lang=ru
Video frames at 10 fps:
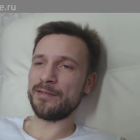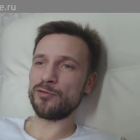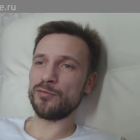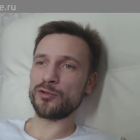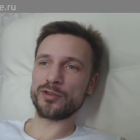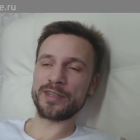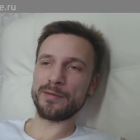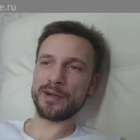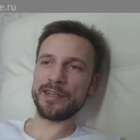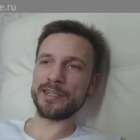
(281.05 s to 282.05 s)
Думаю, что
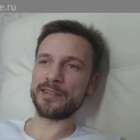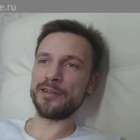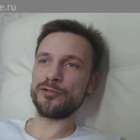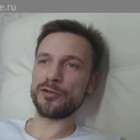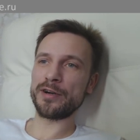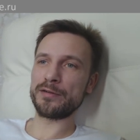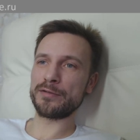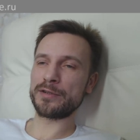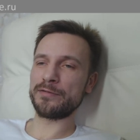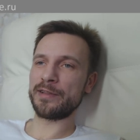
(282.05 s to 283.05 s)
там, конечно, ничего
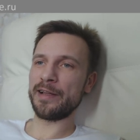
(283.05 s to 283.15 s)
хорошего